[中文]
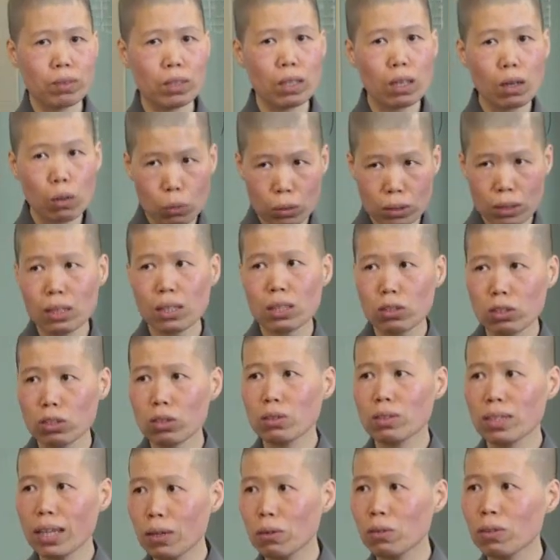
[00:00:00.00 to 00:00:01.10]
要我自己修
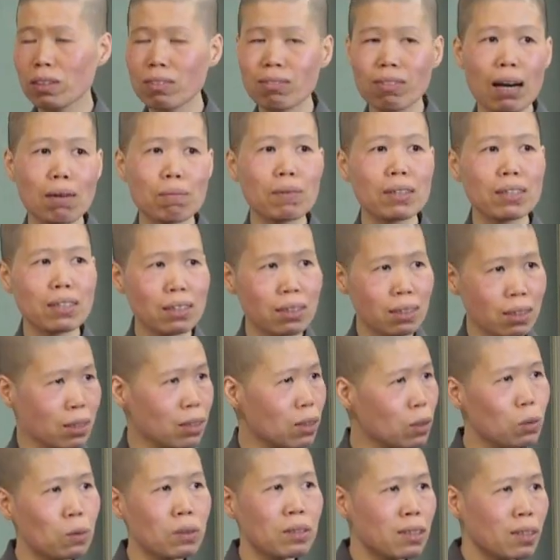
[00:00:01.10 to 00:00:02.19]
忏悔法门的这个
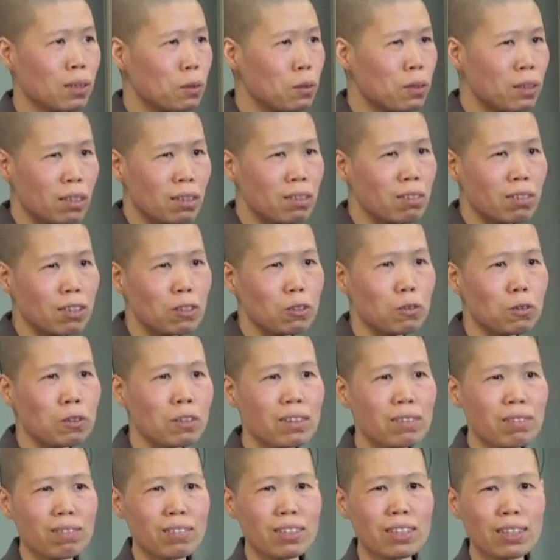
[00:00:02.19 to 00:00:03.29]
过程我都走
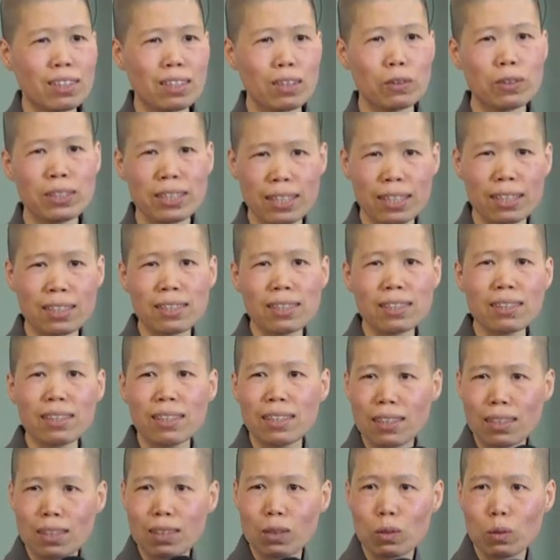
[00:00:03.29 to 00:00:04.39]
过。我以前跟
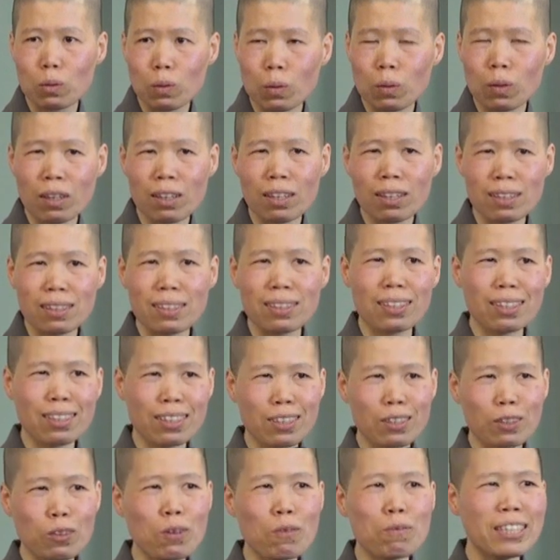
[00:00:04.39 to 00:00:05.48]
国
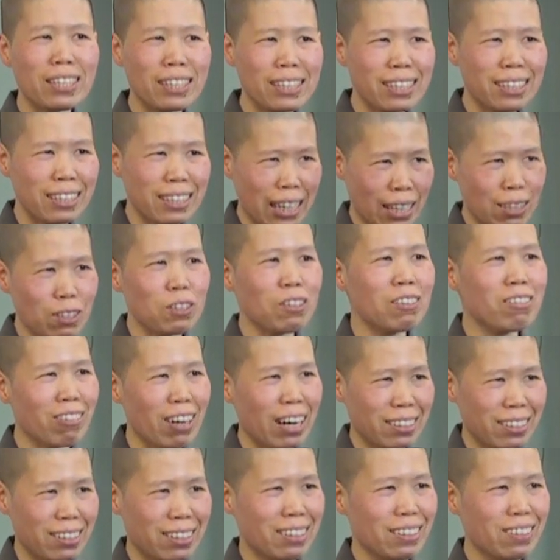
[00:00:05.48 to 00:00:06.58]
呃，我们一个南众
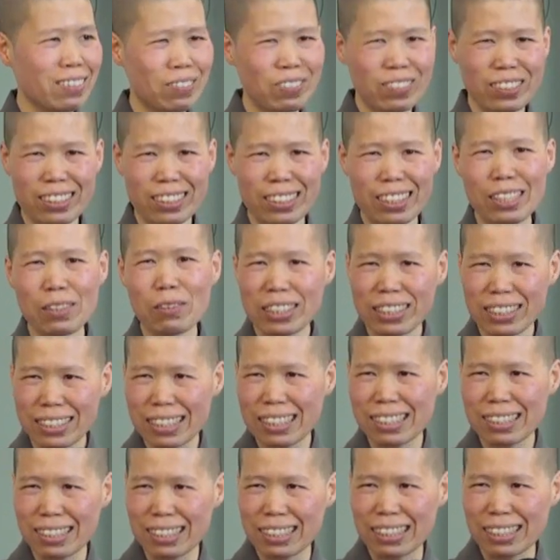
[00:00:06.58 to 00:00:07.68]
法师，因为一
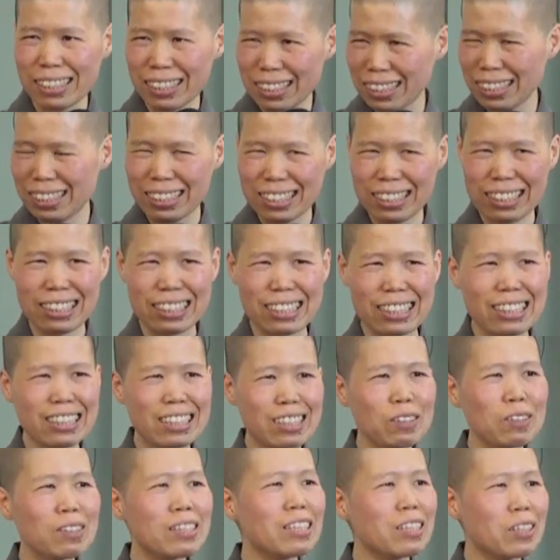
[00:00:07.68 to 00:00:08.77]
件事情，
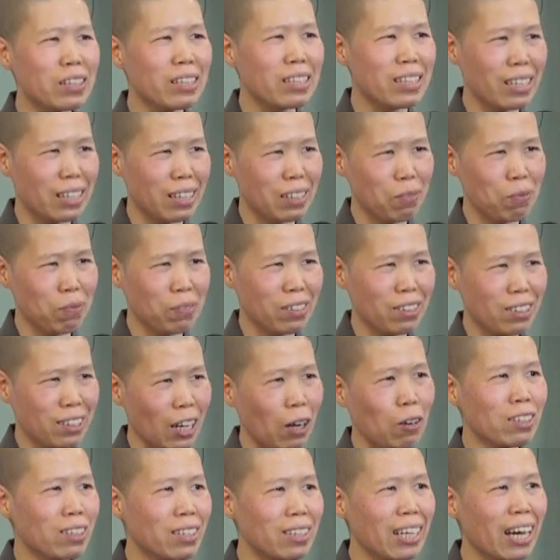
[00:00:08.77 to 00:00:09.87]
就是有一点
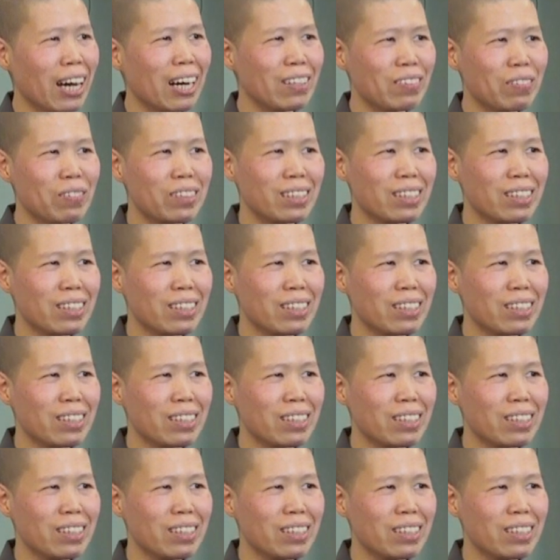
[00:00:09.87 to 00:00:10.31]
吵架，